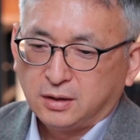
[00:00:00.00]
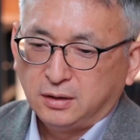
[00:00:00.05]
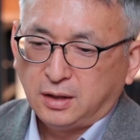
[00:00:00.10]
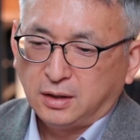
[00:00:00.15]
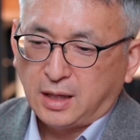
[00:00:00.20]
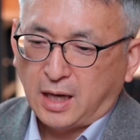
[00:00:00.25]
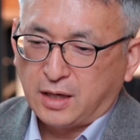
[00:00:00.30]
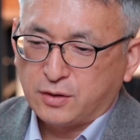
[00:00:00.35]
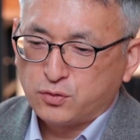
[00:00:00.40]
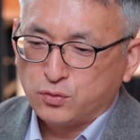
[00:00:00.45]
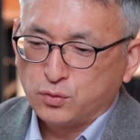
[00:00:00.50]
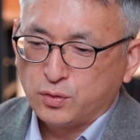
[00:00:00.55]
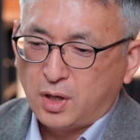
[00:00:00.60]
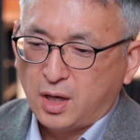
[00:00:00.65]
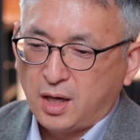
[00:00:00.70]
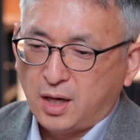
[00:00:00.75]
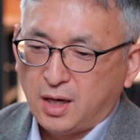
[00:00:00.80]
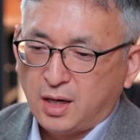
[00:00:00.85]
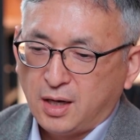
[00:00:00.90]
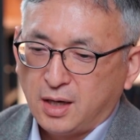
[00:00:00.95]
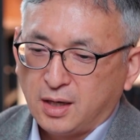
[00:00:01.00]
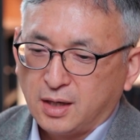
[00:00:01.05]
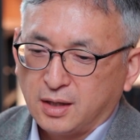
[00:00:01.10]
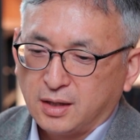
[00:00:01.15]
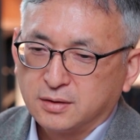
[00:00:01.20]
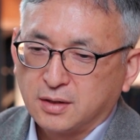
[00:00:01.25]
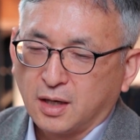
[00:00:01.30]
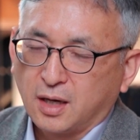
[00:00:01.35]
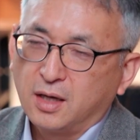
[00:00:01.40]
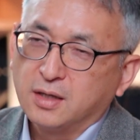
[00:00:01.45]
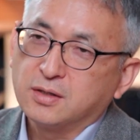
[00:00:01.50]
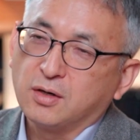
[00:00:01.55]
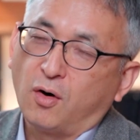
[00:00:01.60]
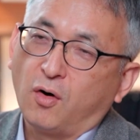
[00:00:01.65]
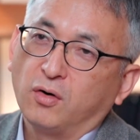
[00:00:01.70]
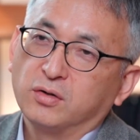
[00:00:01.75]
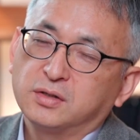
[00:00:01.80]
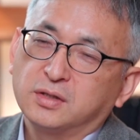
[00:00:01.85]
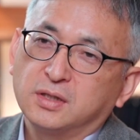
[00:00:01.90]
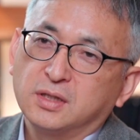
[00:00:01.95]
근데 나중에 제가 이제
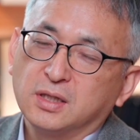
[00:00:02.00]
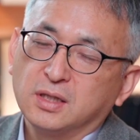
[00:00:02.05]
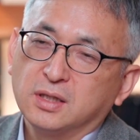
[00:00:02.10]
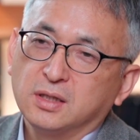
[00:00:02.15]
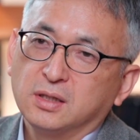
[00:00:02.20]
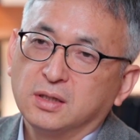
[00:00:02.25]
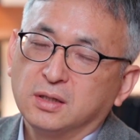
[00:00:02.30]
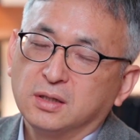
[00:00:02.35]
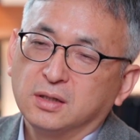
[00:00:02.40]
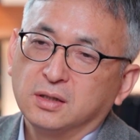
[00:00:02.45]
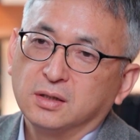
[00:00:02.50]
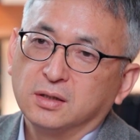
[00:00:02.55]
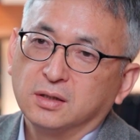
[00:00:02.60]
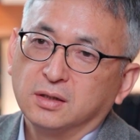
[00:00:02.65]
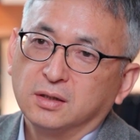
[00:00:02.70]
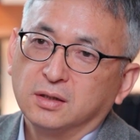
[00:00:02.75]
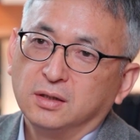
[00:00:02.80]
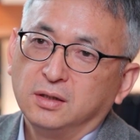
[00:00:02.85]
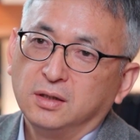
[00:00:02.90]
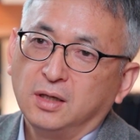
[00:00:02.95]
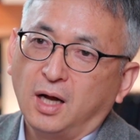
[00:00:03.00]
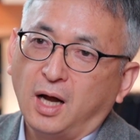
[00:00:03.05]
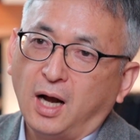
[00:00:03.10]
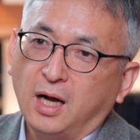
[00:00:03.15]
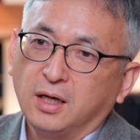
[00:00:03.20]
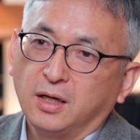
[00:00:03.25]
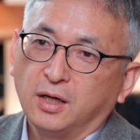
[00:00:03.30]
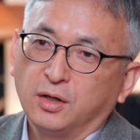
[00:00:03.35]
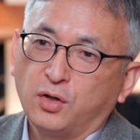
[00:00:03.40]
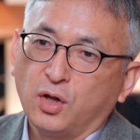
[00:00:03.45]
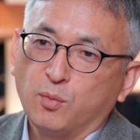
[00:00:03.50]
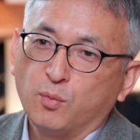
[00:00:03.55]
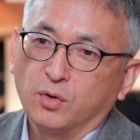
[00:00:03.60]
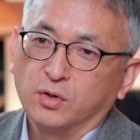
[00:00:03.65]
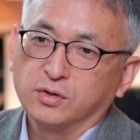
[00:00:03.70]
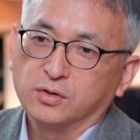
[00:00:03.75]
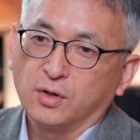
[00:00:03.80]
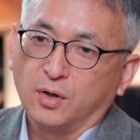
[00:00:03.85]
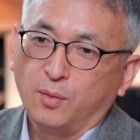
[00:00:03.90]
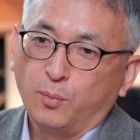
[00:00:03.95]
어거스틴을 알게
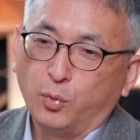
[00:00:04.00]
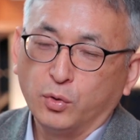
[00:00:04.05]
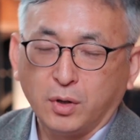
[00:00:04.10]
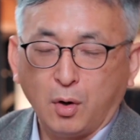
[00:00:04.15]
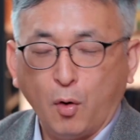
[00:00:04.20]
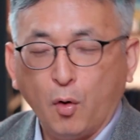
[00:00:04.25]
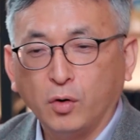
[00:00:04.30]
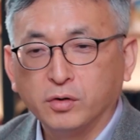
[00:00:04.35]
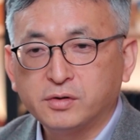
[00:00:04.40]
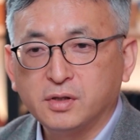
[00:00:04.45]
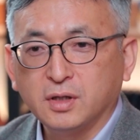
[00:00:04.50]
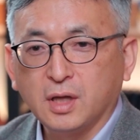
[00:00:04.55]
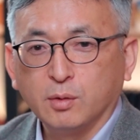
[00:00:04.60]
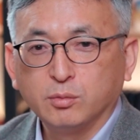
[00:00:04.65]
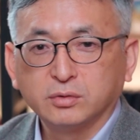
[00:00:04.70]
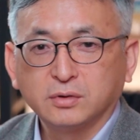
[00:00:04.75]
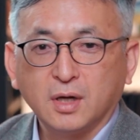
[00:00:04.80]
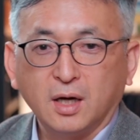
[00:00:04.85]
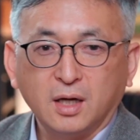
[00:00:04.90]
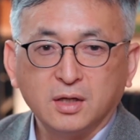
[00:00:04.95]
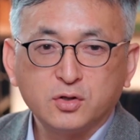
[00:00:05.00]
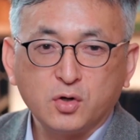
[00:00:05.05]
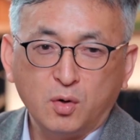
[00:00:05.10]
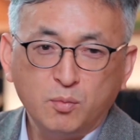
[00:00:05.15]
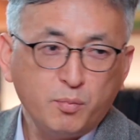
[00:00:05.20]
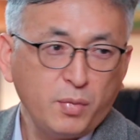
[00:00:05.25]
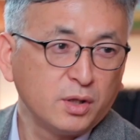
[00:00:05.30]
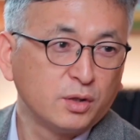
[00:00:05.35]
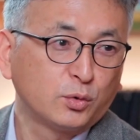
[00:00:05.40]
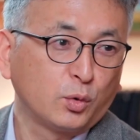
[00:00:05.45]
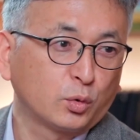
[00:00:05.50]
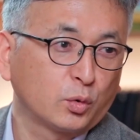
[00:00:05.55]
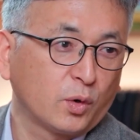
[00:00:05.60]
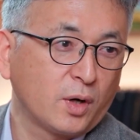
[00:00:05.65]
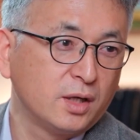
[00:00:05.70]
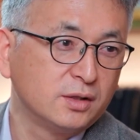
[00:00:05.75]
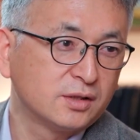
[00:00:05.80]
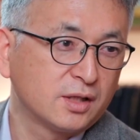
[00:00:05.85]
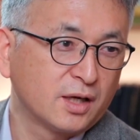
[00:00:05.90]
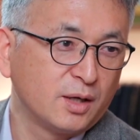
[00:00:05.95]
되면서 보니까 어거스틴 나보다 한 천배는
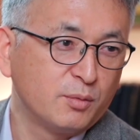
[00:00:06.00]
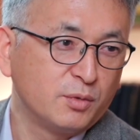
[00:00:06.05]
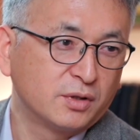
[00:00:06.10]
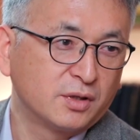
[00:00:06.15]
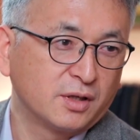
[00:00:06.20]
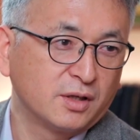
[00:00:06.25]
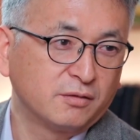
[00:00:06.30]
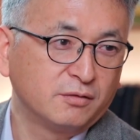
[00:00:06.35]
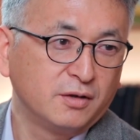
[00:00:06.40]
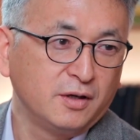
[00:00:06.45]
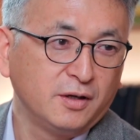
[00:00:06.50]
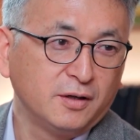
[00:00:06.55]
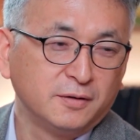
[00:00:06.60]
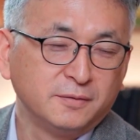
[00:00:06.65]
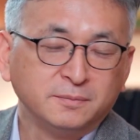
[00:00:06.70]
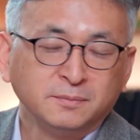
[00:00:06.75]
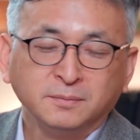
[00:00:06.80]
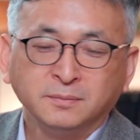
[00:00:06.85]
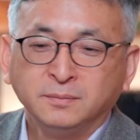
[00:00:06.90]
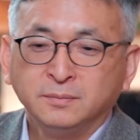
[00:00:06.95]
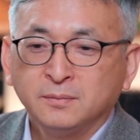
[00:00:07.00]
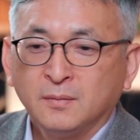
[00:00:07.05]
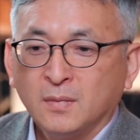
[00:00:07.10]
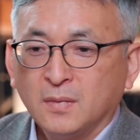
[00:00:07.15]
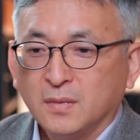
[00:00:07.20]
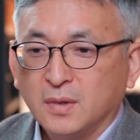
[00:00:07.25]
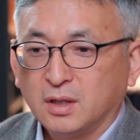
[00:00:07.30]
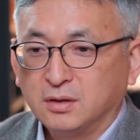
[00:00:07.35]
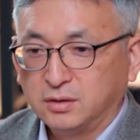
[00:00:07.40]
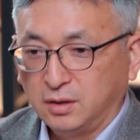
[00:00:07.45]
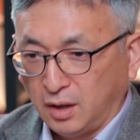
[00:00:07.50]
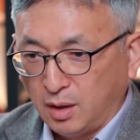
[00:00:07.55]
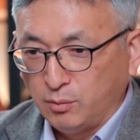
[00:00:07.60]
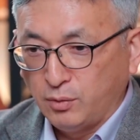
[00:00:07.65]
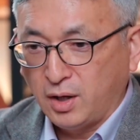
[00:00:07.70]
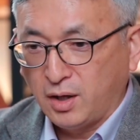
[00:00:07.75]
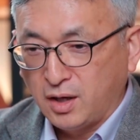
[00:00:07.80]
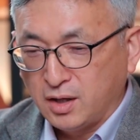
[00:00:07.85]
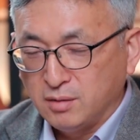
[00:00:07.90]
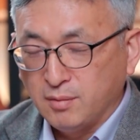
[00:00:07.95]
똑똑한 사람이더라고요. 음, 음, 음. 그
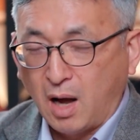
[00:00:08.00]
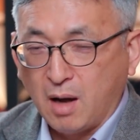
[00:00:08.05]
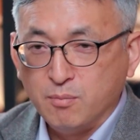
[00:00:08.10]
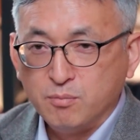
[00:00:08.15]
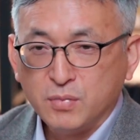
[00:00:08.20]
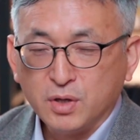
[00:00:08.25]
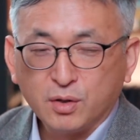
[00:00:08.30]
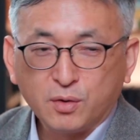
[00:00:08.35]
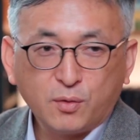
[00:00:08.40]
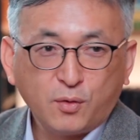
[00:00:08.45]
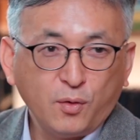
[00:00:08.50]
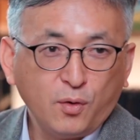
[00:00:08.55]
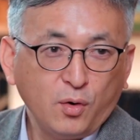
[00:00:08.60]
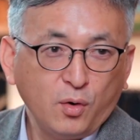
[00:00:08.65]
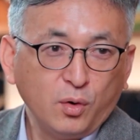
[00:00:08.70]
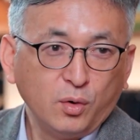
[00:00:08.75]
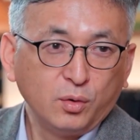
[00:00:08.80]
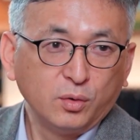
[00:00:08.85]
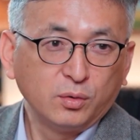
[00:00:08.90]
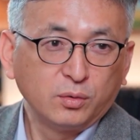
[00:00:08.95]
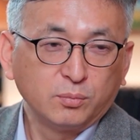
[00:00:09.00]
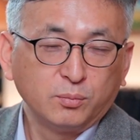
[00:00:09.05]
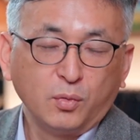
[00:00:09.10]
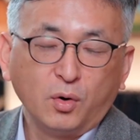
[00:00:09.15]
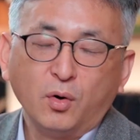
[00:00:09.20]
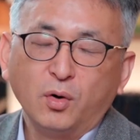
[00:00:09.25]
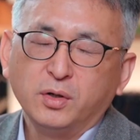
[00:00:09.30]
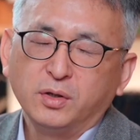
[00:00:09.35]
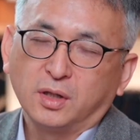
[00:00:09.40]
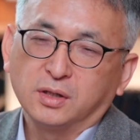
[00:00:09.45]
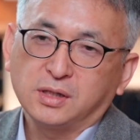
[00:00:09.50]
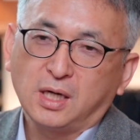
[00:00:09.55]
사람도 하나님 안 믿고 뭐 이렇게